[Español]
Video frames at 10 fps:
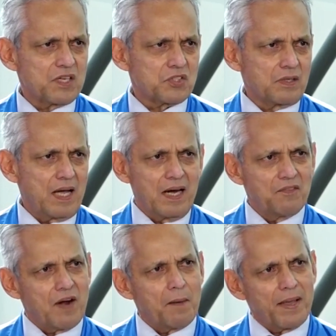Nacional,
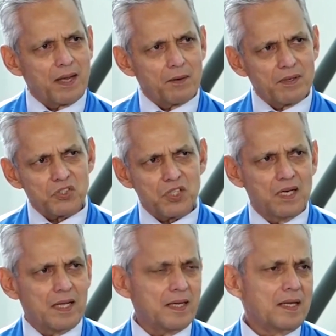en Flamengo, en
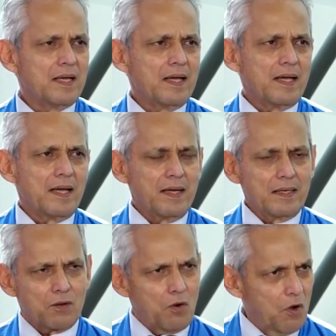Chile,
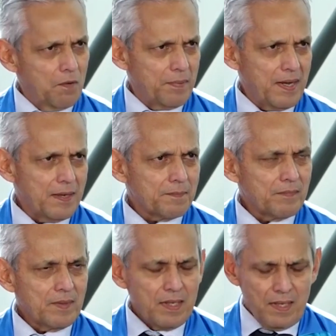en Colombia.
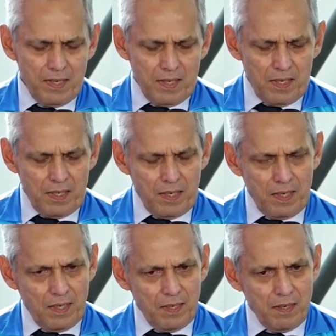
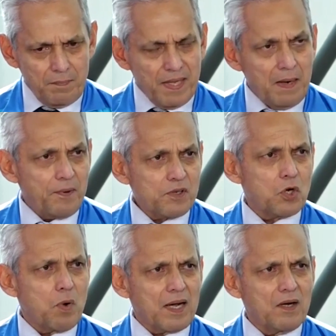Eh, viene el
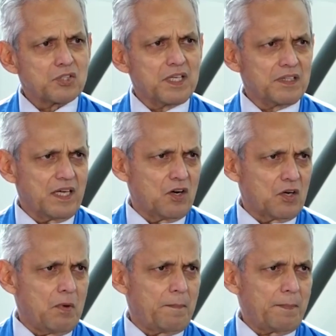profesor Juan Carlos Quintero
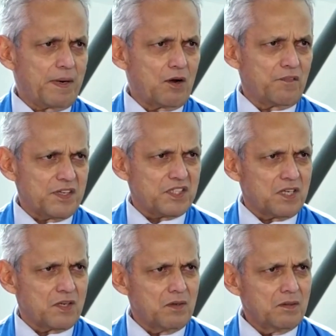como preparador
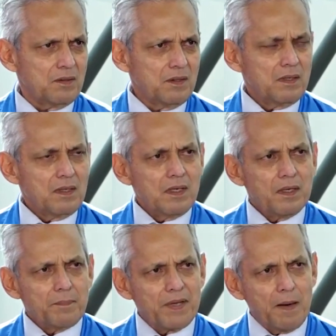físico.
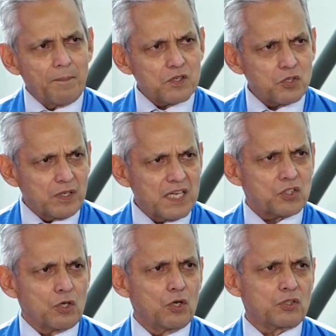Viene el profesor
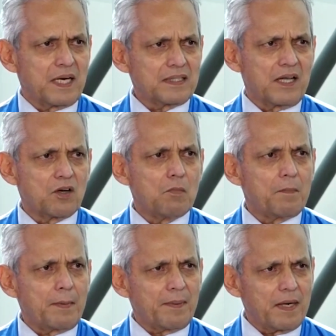Néstor Lotártaro
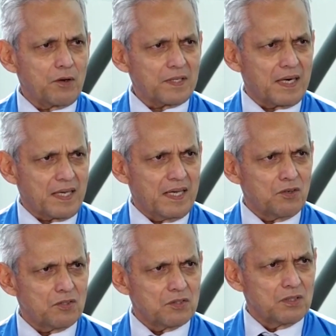como preparador de
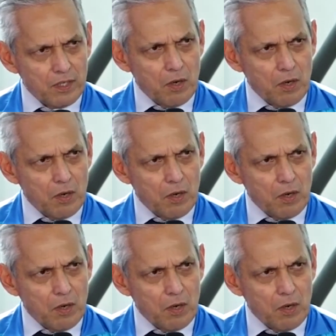arqueros.